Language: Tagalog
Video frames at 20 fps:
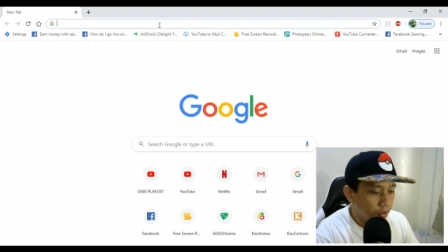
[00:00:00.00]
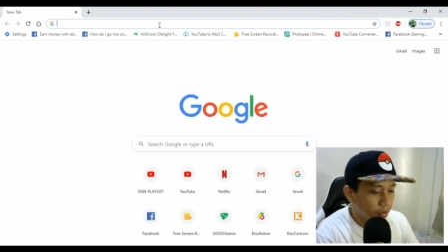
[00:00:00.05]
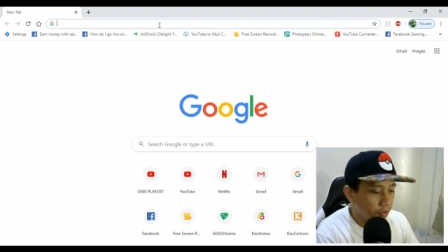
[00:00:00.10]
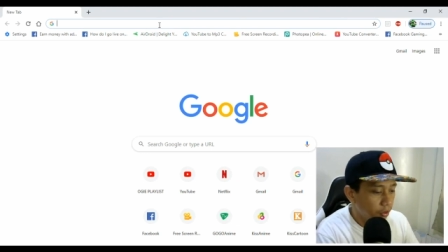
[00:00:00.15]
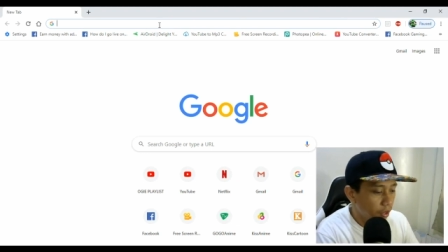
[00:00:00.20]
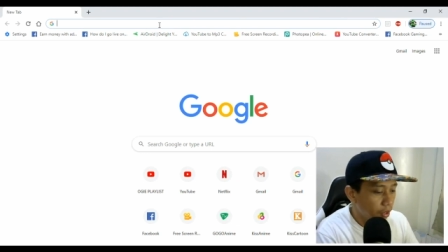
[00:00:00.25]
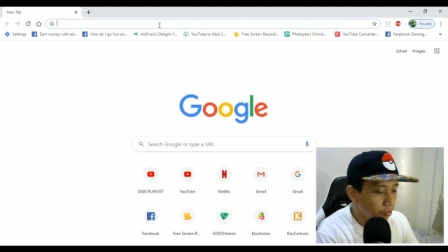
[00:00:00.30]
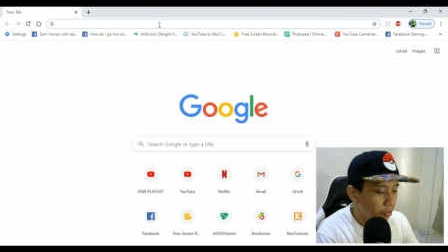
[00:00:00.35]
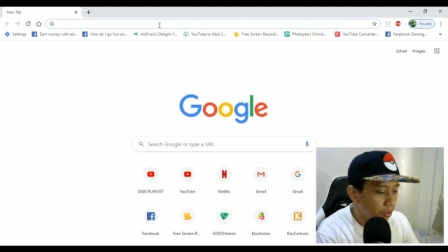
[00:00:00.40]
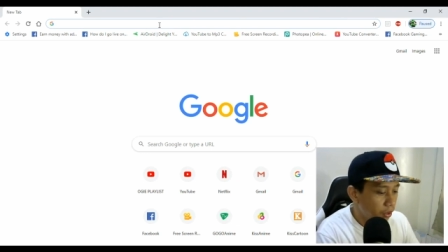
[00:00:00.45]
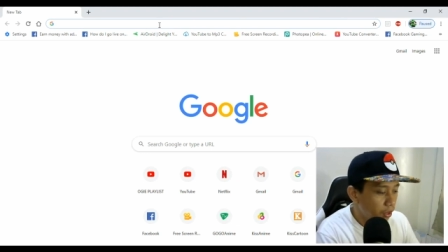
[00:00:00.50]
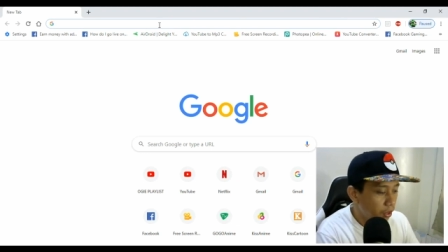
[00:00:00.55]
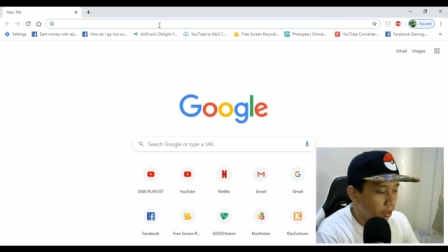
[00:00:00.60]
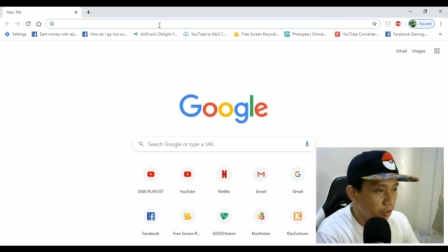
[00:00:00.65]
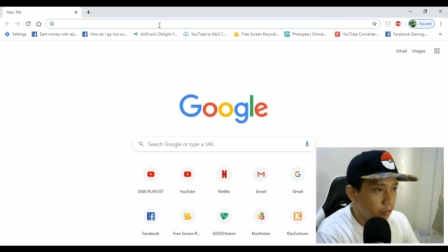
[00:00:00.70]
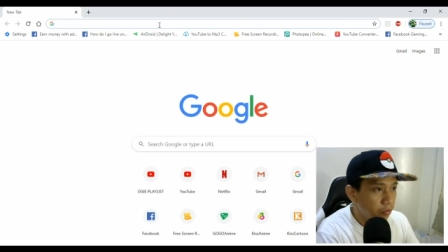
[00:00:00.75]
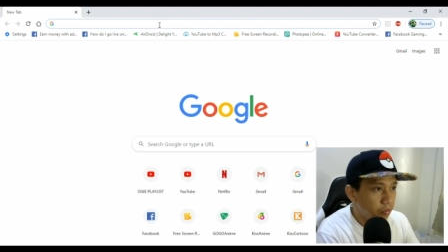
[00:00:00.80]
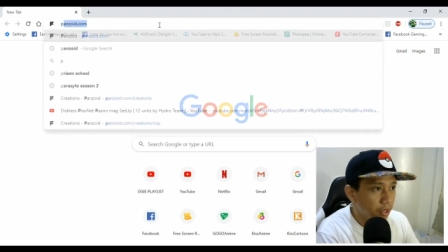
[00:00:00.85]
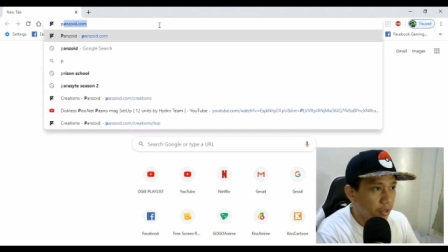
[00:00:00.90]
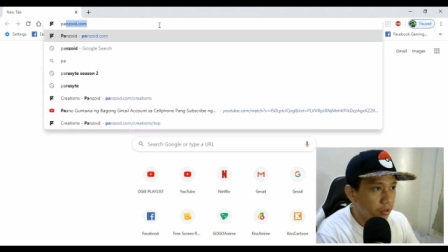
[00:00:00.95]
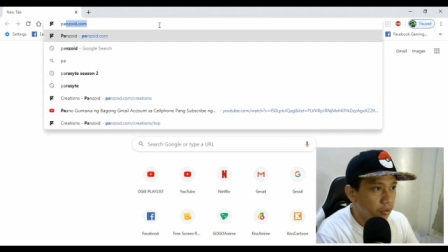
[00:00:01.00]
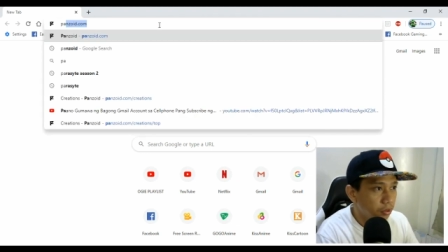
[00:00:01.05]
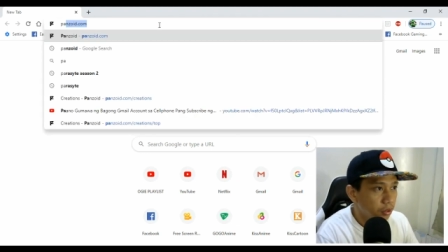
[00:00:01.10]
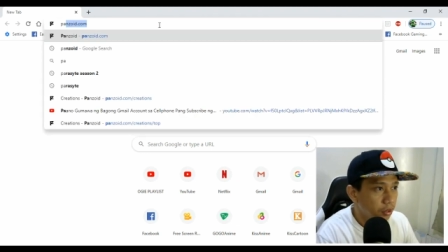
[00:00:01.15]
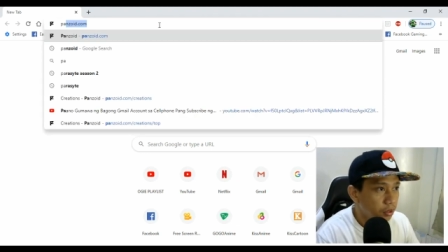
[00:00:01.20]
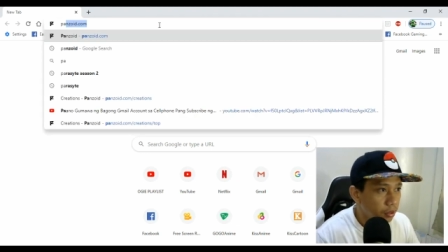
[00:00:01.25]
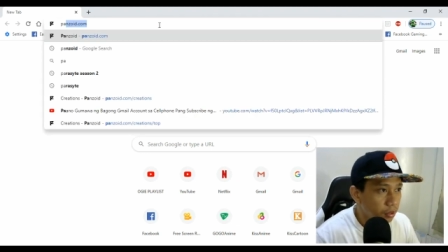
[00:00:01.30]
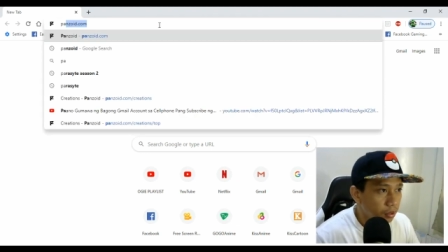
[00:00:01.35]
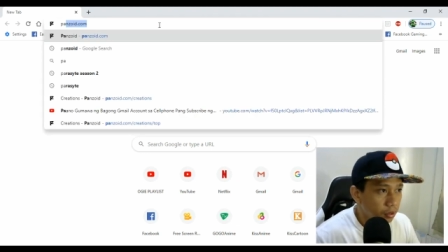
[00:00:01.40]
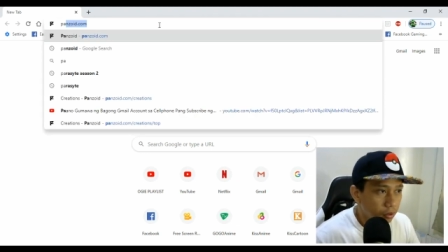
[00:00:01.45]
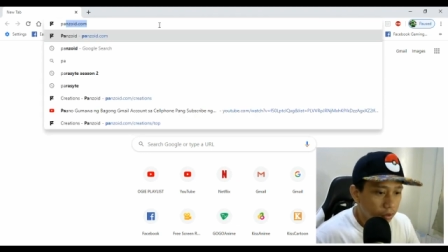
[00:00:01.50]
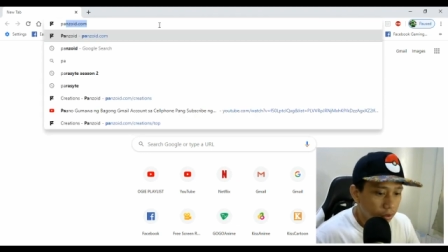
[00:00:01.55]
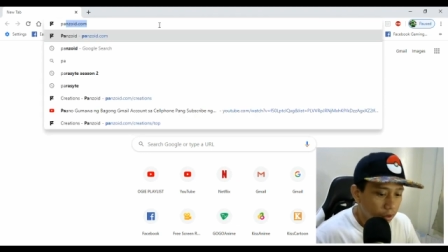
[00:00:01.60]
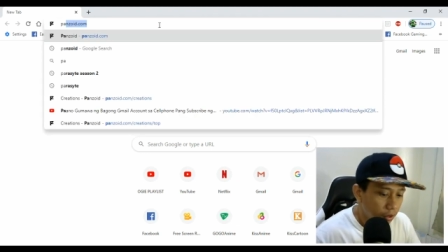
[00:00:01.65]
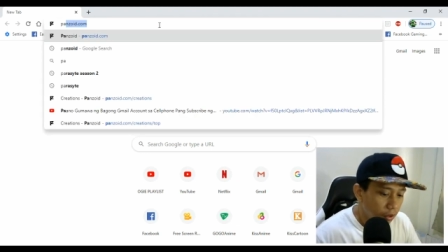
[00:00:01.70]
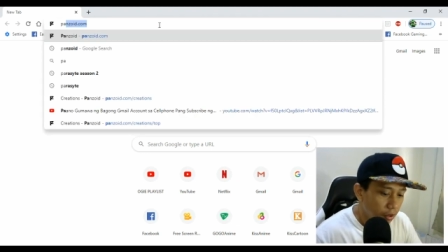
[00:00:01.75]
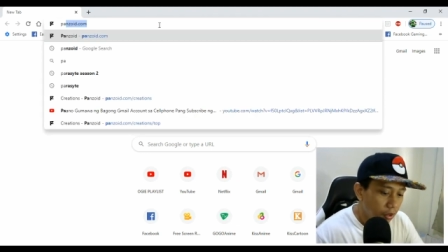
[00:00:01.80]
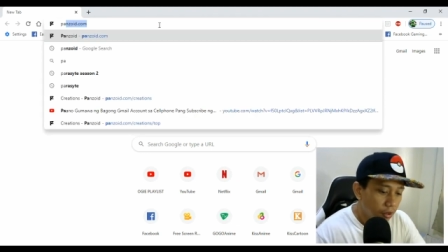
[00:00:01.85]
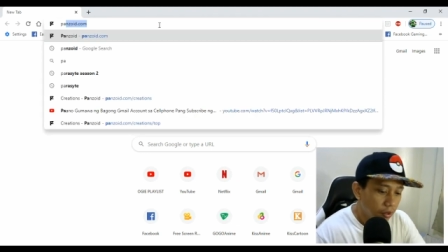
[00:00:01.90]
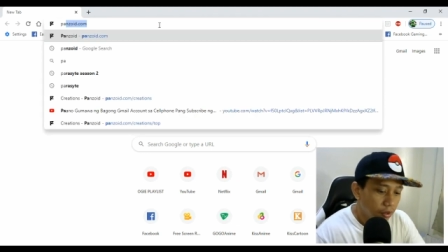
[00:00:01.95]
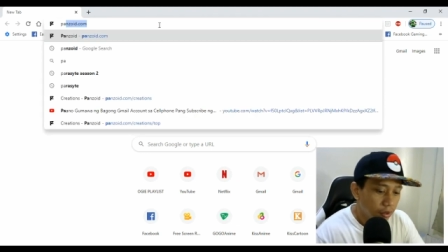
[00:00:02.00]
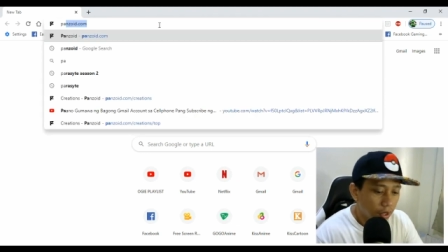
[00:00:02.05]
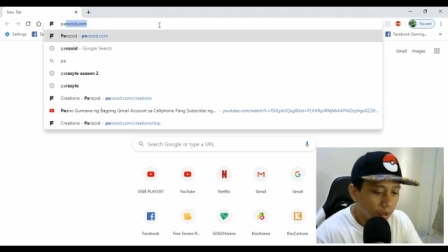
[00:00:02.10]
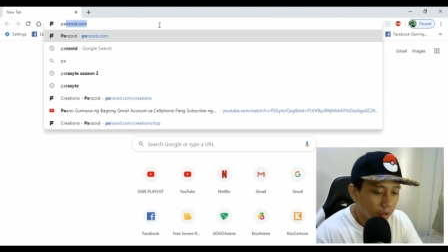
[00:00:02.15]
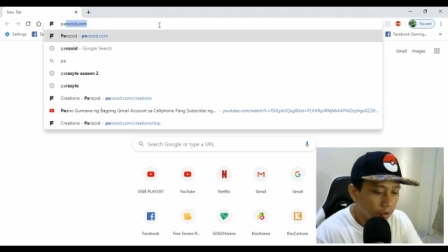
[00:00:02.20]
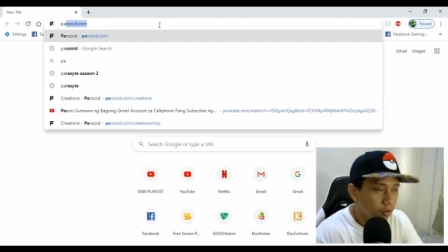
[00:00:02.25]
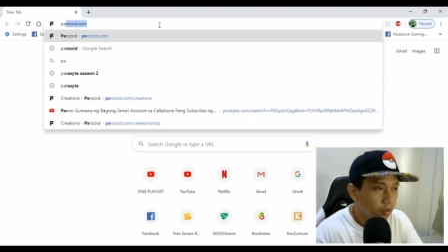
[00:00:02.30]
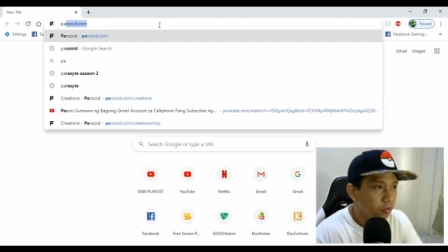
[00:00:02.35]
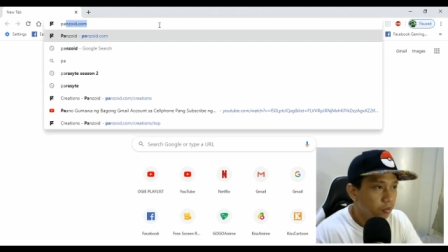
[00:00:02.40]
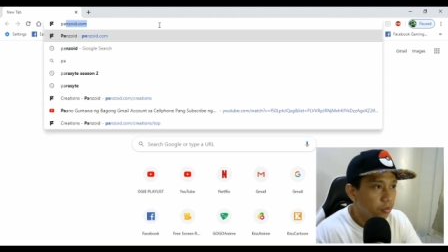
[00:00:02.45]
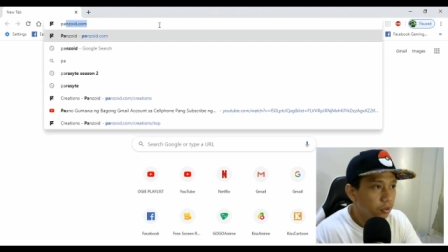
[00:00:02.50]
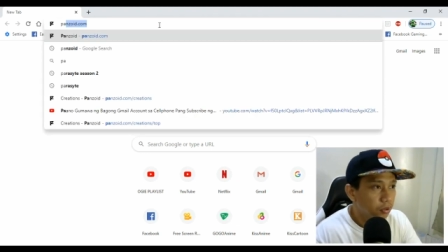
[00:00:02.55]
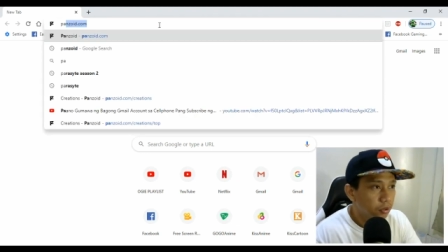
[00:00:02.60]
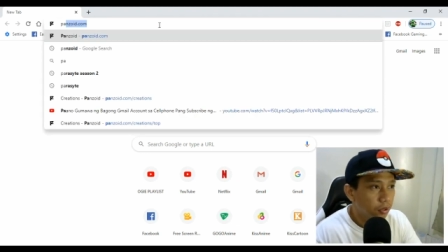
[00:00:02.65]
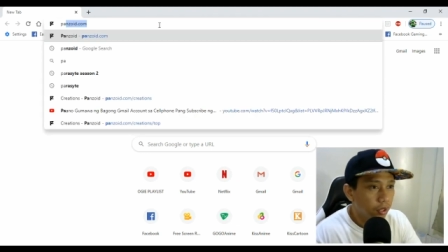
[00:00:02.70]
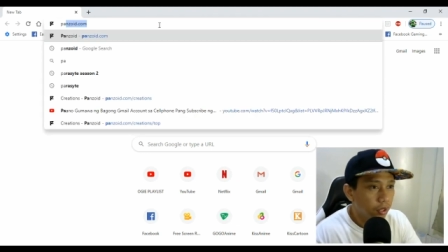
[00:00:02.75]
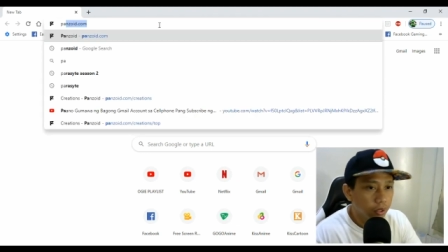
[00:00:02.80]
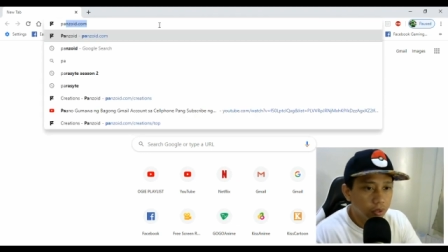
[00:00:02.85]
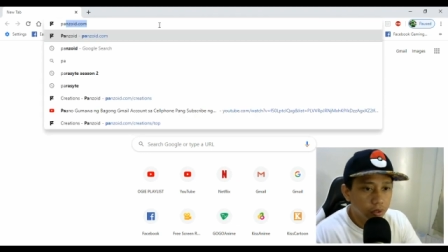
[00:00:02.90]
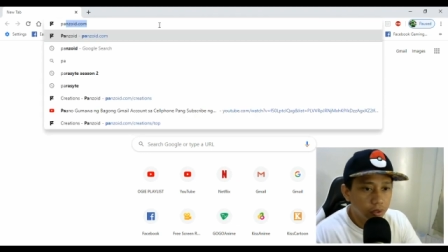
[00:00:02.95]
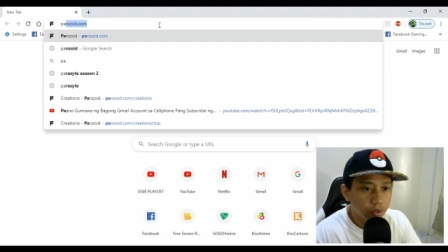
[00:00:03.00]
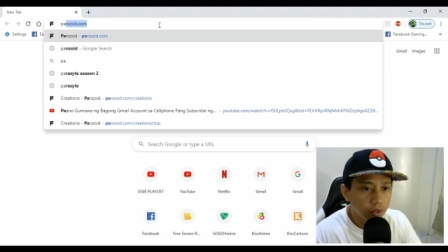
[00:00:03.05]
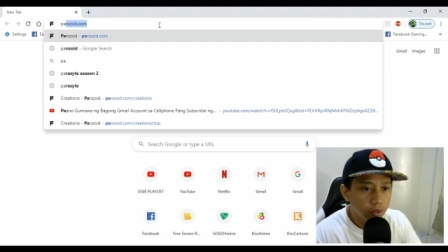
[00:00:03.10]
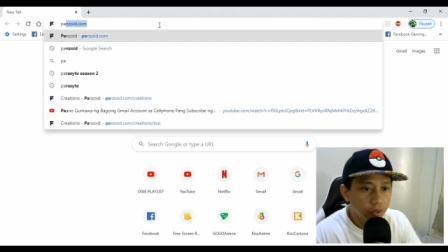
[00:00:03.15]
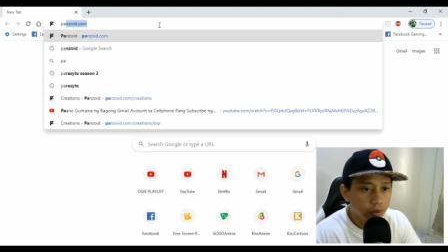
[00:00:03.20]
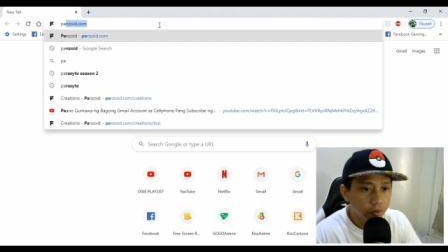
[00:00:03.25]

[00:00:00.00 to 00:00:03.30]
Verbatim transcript: So, type lang natin tansoy.com. So, enter.